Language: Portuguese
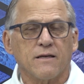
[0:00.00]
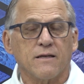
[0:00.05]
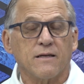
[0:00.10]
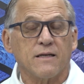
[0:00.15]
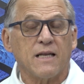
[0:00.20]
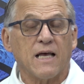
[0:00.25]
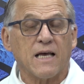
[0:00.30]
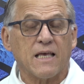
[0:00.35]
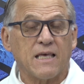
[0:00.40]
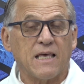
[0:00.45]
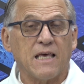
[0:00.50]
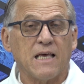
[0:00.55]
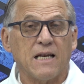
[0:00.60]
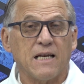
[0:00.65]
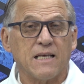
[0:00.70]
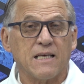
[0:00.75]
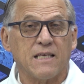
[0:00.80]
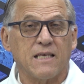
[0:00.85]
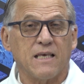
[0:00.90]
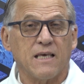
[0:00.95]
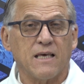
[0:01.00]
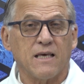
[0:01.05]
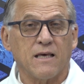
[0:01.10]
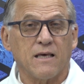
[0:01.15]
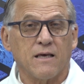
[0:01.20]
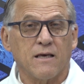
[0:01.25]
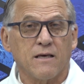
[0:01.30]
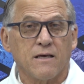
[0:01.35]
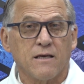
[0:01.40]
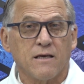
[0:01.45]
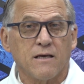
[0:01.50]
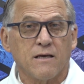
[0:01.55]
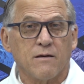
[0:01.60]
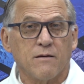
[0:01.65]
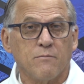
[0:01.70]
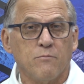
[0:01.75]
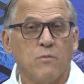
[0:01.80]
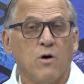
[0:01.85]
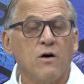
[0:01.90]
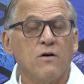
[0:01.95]
naquele que
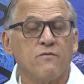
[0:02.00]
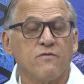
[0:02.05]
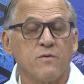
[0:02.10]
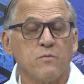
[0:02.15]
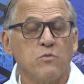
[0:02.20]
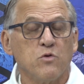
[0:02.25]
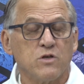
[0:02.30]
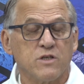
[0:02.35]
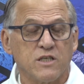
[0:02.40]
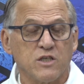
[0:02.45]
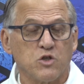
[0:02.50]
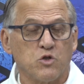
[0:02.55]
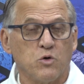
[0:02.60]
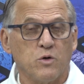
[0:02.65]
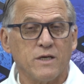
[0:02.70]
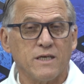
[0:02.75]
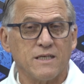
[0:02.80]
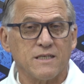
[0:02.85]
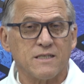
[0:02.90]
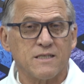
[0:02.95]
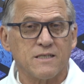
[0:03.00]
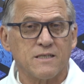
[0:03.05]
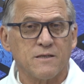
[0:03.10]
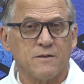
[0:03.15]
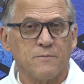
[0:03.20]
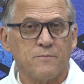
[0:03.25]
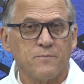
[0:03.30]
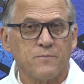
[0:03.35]
move multidões,